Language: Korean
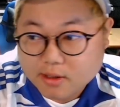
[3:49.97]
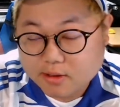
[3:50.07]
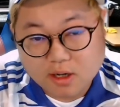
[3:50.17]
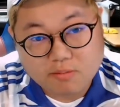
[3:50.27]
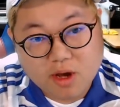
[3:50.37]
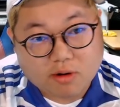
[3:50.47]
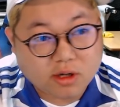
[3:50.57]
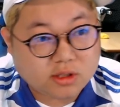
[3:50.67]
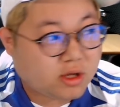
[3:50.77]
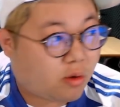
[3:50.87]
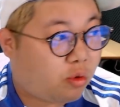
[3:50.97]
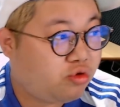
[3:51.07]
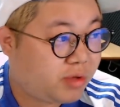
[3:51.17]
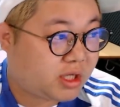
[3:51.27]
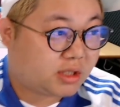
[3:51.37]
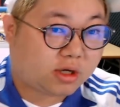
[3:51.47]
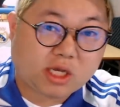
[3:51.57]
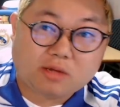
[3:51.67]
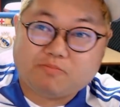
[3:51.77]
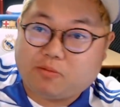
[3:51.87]
그러면 거기서 그냥 호롱대자저
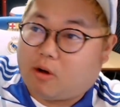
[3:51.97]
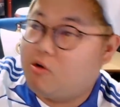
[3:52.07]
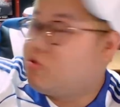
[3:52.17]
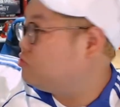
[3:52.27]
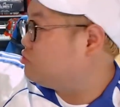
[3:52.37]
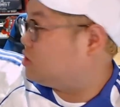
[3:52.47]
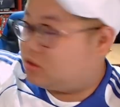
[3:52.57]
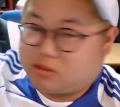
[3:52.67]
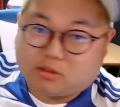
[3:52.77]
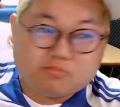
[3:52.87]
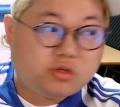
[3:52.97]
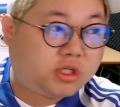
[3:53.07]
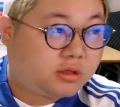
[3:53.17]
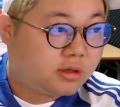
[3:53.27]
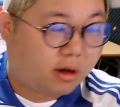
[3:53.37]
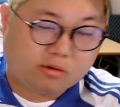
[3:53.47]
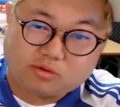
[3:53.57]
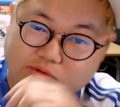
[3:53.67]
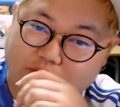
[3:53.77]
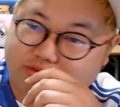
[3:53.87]
새끼, 어우, 미친, 어우,
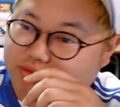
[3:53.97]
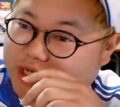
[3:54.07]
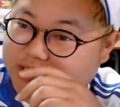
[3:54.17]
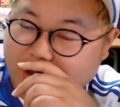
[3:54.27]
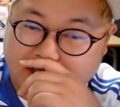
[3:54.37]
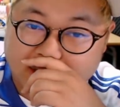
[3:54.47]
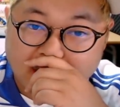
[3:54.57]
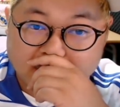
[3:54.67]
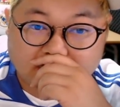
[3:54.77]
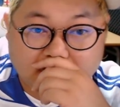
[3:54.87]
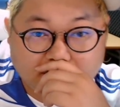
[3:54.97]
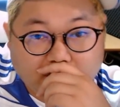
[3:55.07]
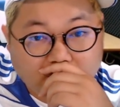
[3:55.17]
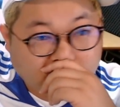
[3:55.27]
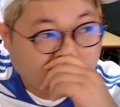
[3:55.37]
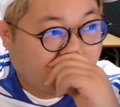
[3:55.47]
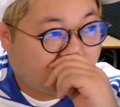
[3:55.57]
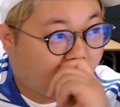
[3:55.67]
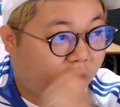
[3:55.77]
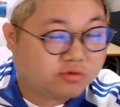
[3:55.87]
저 욕 좀 자제하자저 새끼 뭐,
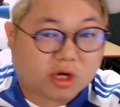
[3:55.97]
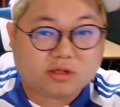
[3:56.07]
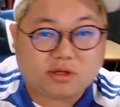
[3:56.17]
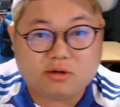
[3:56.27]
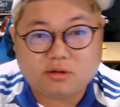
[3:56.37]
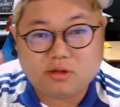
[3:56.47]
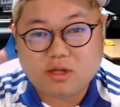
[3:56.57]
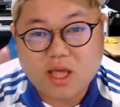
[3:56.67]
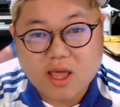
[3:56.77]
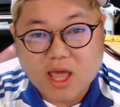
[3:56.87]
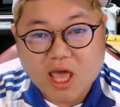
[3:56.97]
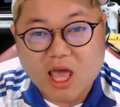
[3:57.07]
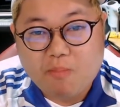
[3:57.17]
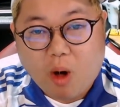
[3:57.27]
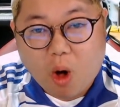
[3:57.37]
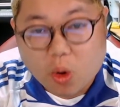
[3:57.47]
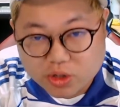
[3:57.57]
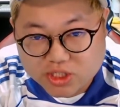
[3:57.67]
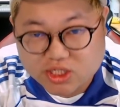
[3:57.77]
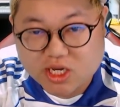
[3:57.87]
뭐 하는 줄 아세요? 햄? 어,
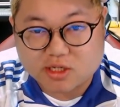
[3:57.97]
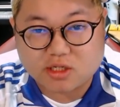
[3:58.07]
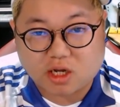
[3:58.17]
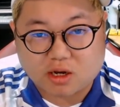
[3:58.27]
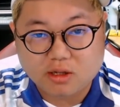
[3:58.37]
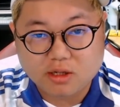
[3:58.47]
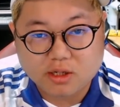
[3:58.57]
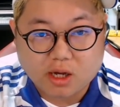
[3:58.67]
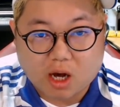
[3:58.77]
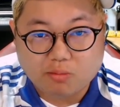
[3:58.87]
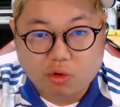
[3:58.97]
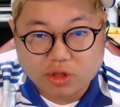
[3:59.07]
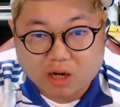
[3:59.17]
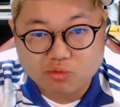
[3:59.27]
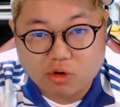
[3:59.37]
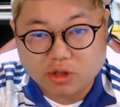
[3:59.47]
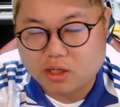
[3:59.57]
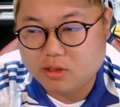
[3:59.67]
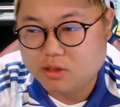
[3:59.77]
그렇지 이러니까. 아무거나, 아무거나.